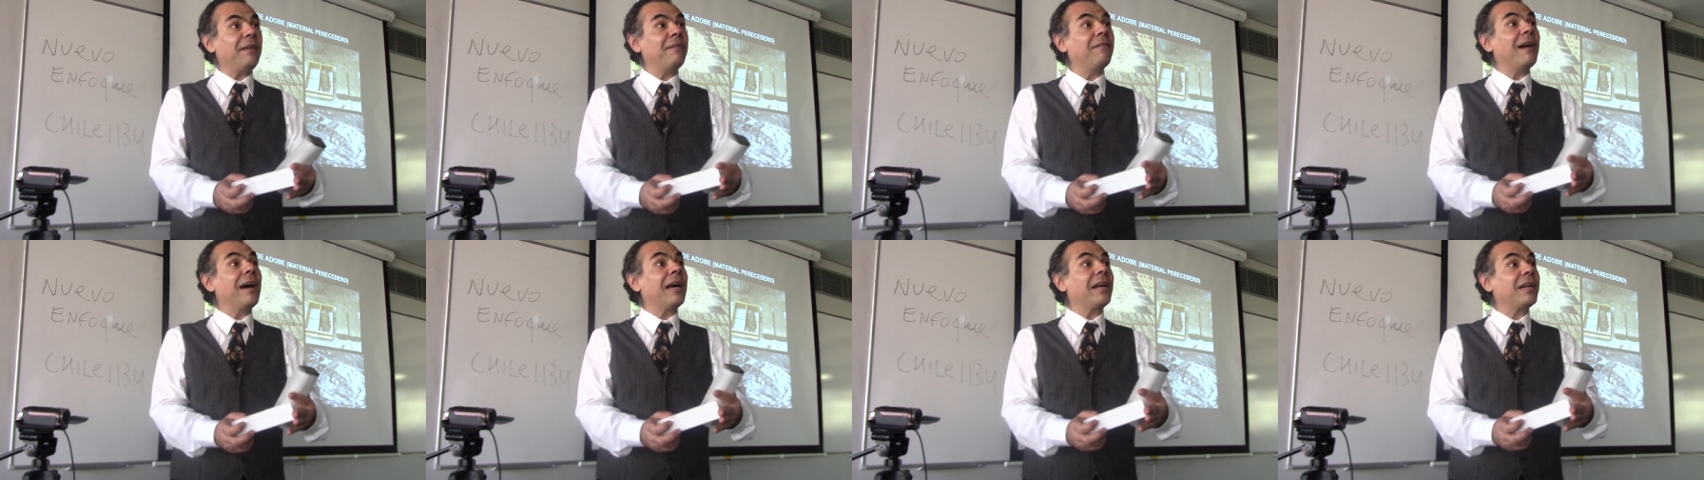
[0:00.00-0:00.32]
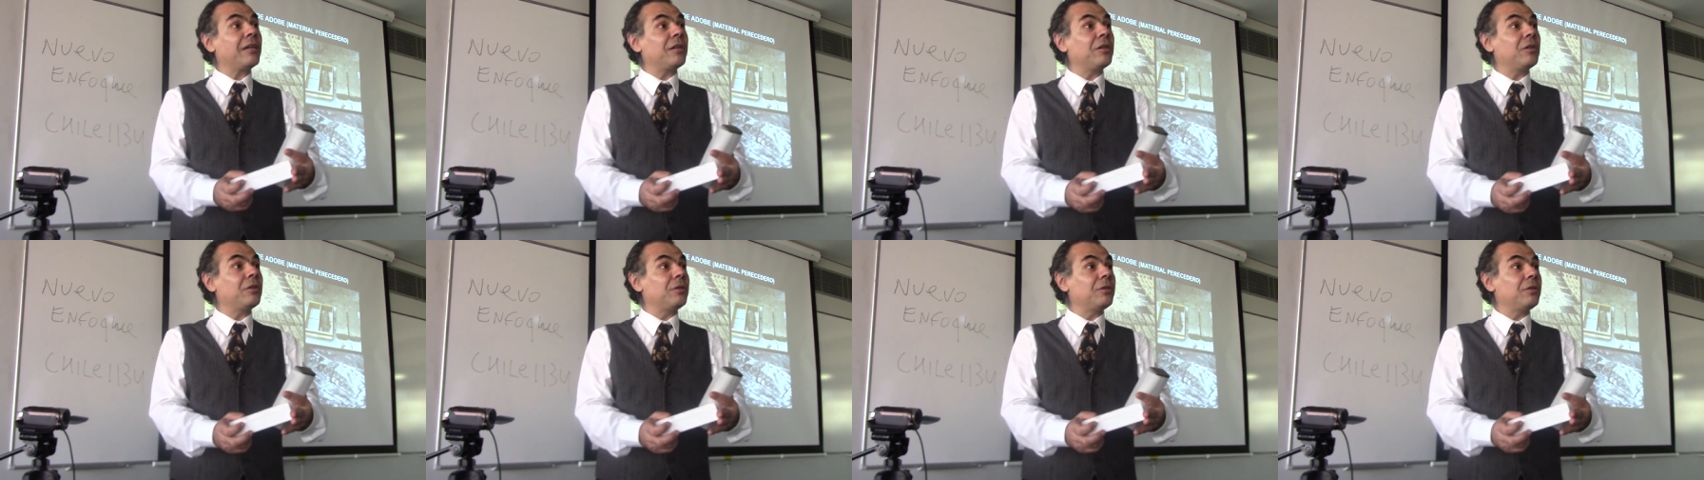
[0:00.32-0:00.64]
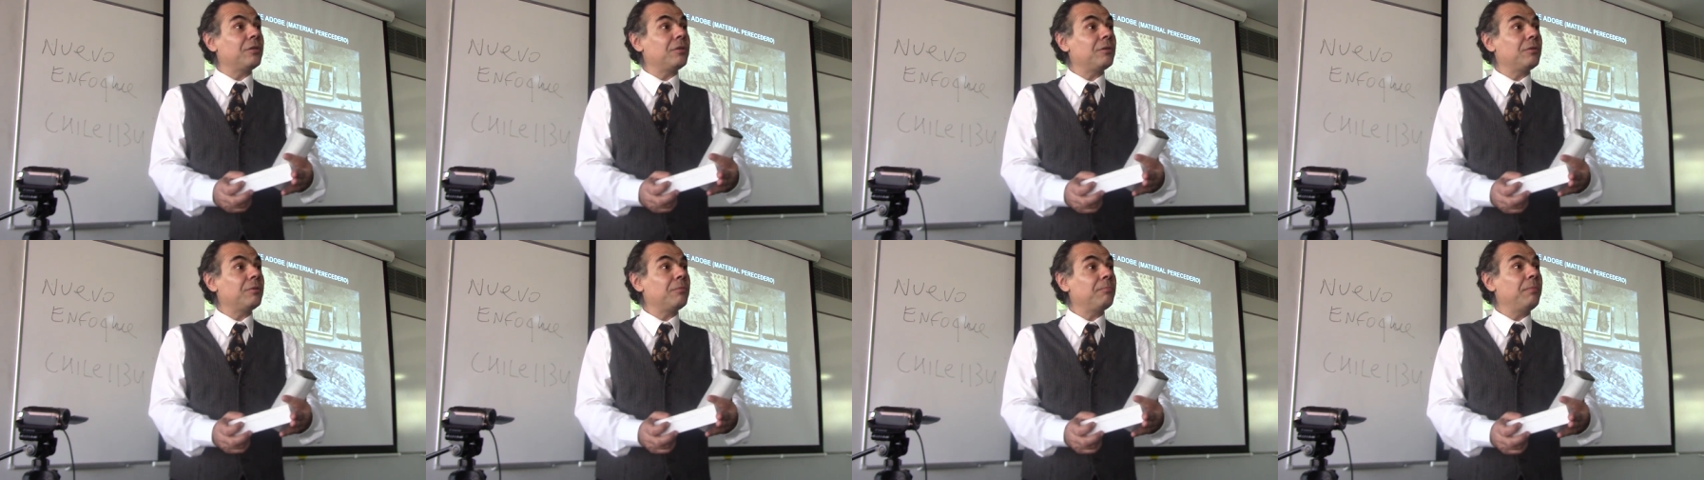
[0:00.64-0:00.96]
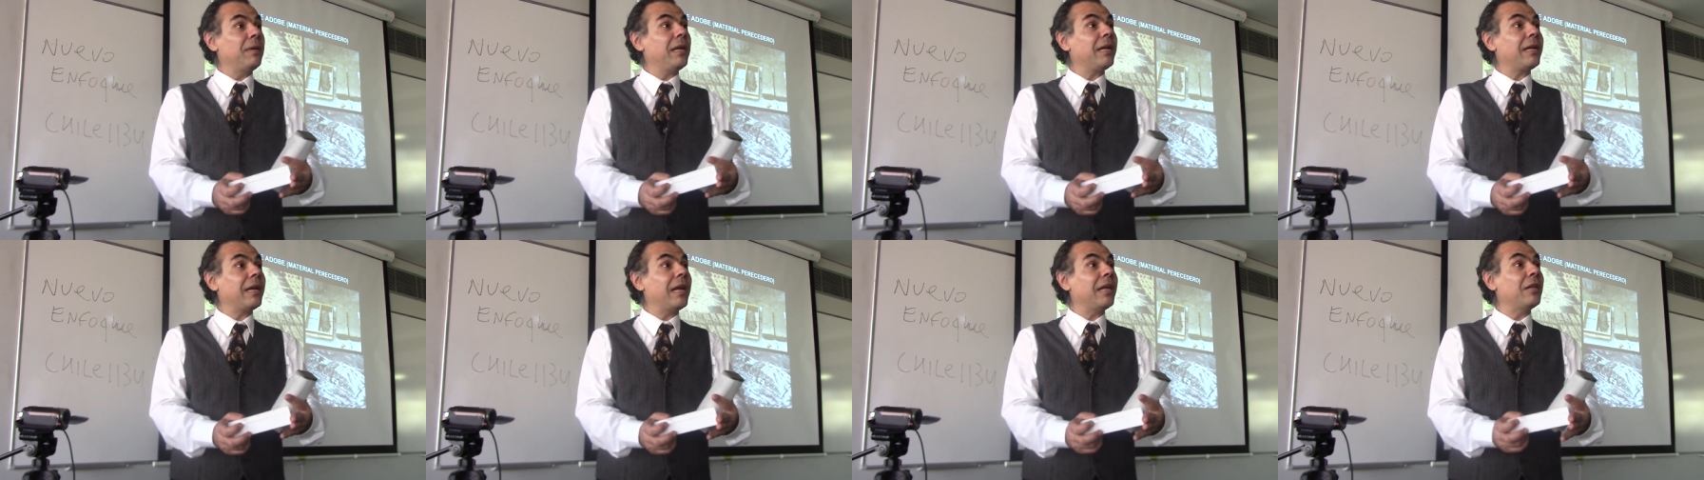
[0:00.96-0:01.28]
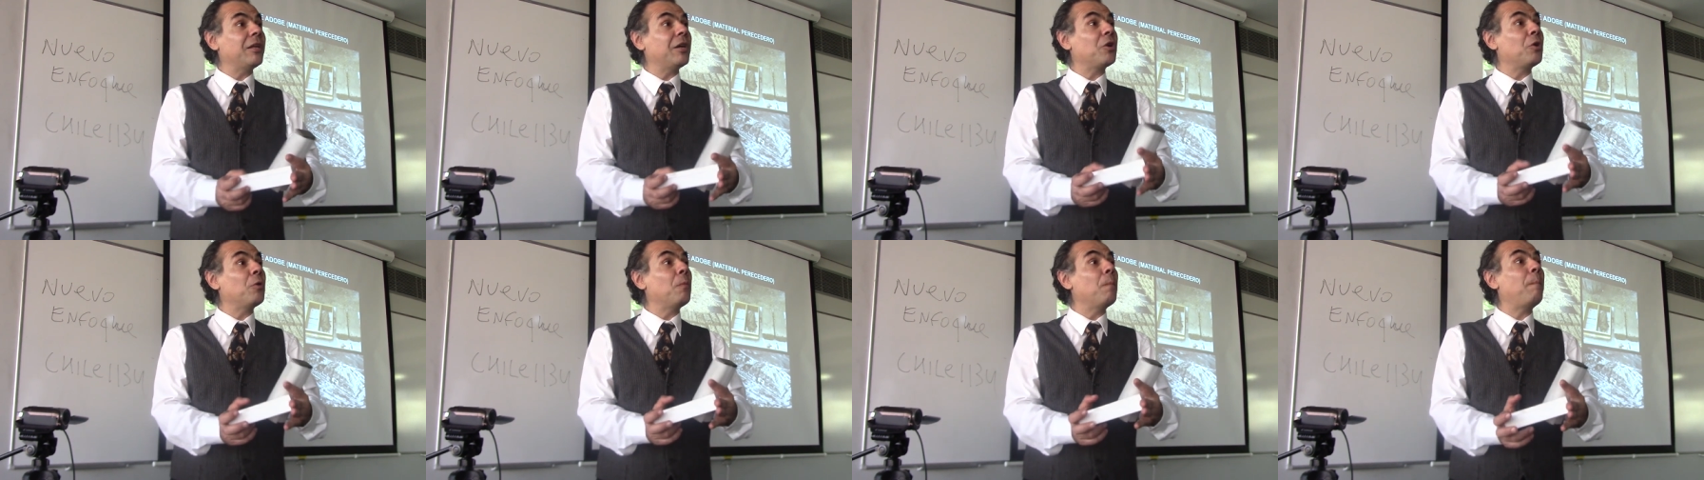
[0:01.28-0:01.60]
barro
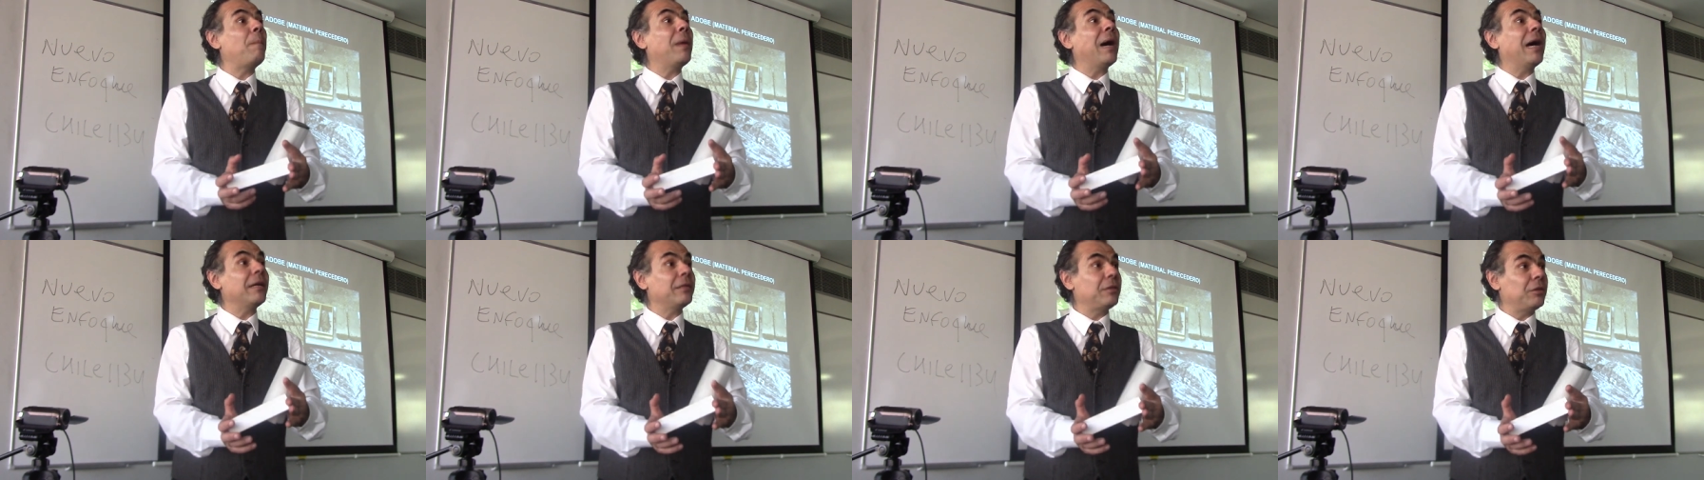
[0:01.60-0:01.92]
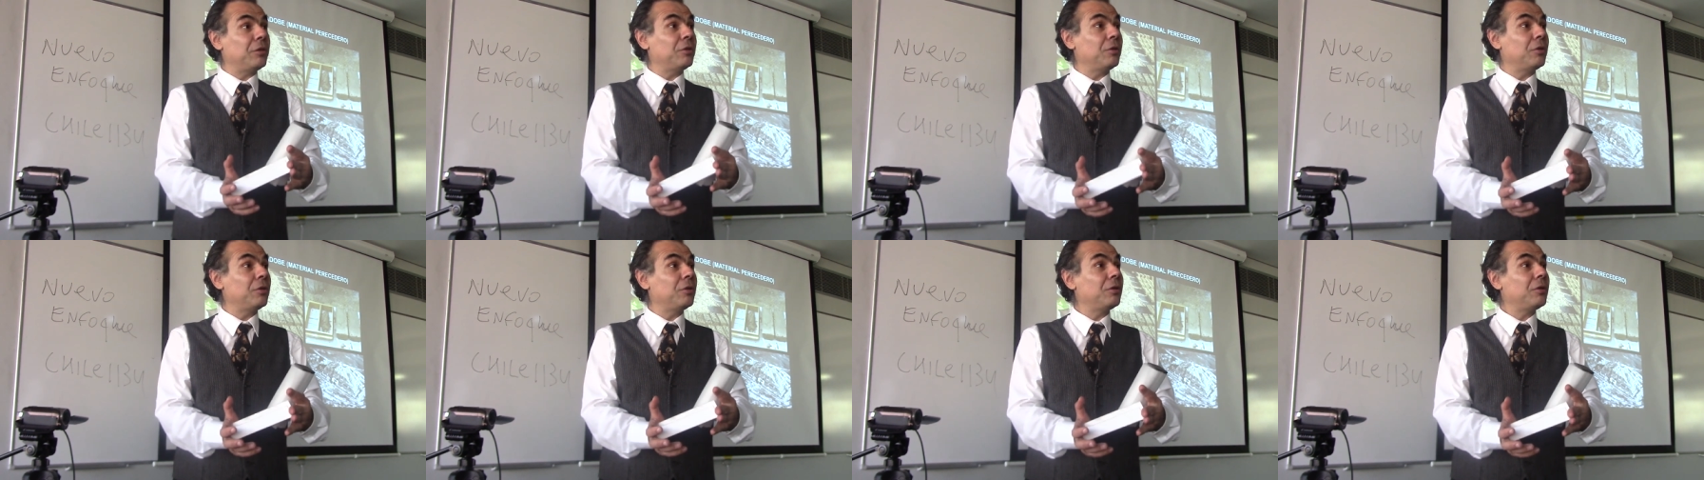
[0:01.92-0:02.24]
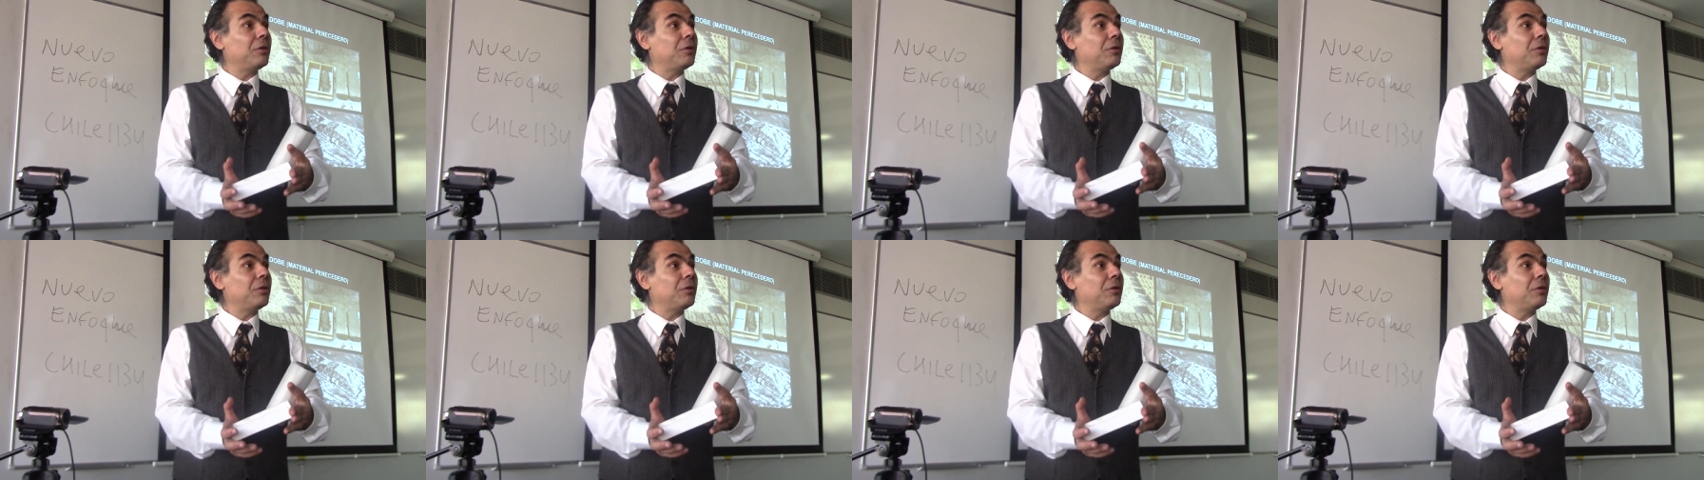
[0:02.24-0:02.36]
mezclado con pasto.